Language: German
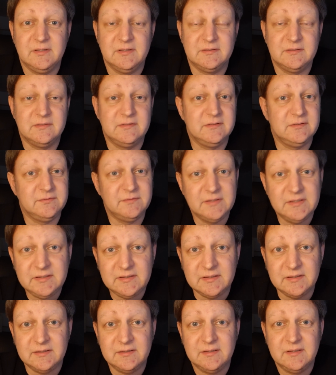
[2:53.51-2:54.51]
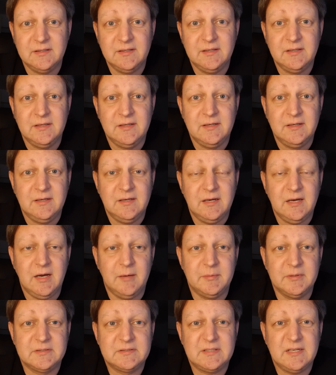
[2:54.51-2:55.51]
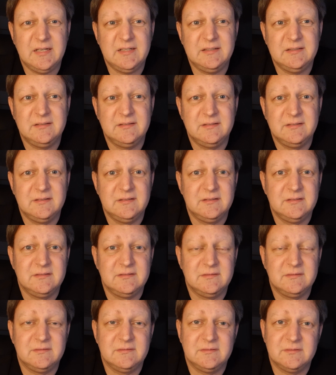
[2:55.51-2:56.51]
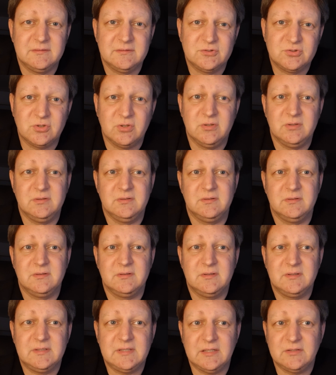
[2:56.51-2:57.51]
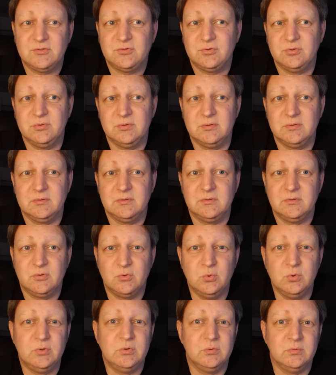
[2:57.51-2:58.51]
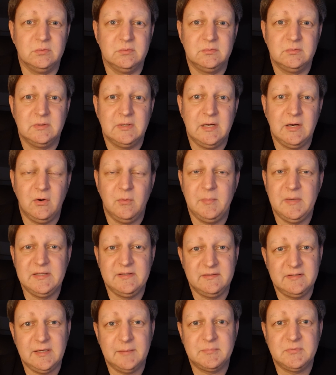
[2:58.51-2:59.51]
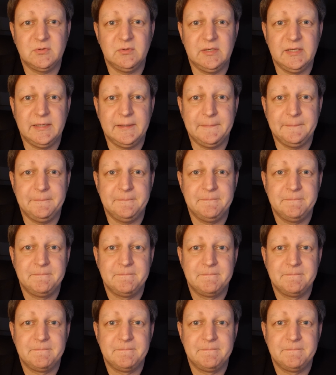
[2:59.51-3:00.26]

Es ist nicht wichtig, aber es kann schon ganz schön gut tun, auch mal sich abzulenken.